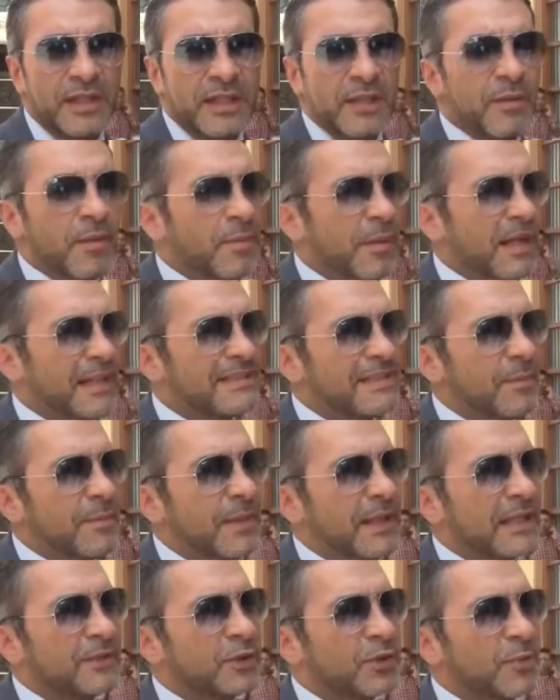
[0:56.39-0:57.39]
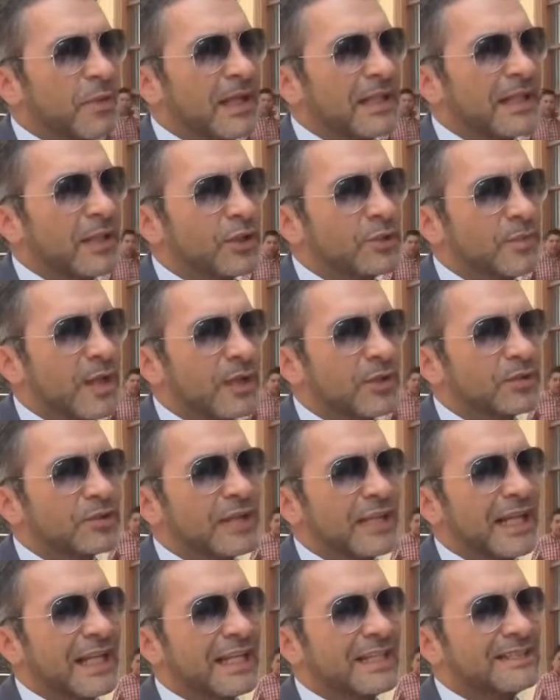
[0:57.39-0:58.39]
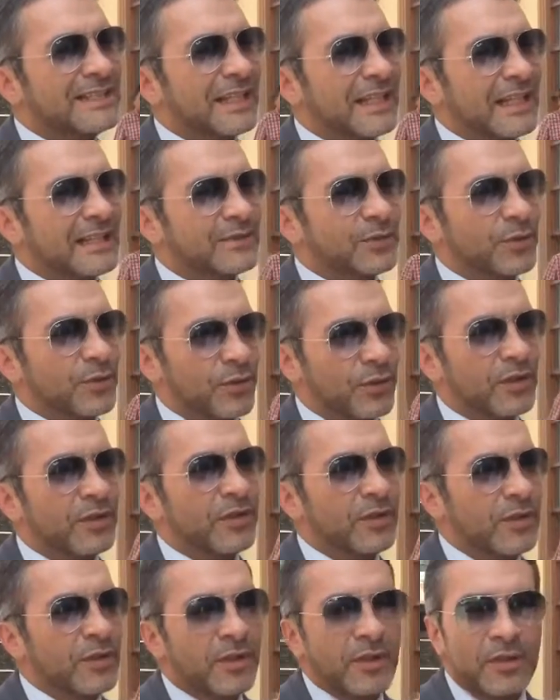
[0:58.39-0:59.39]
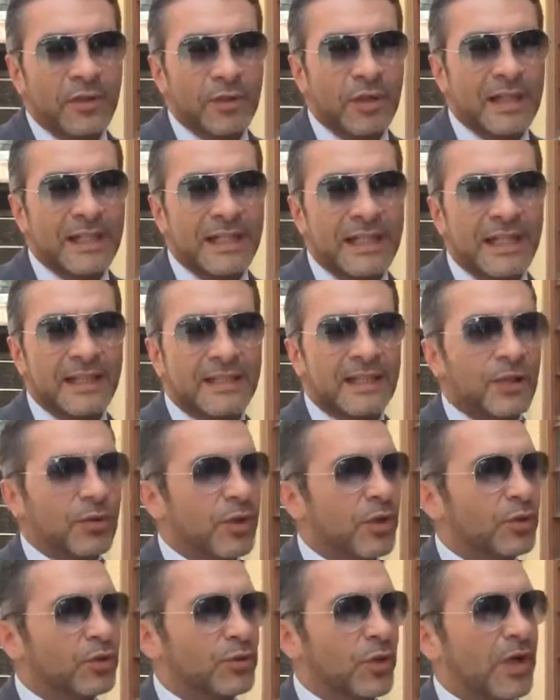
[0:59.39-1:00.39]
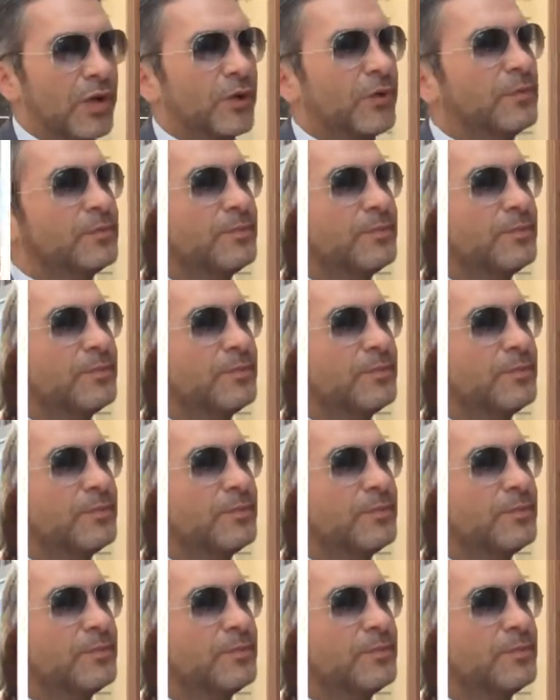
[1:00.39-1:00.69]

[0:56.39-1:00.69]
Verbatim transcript: y me parece apenas normal que los bancos tengan ese gesto con, con el cliente, con el usuario.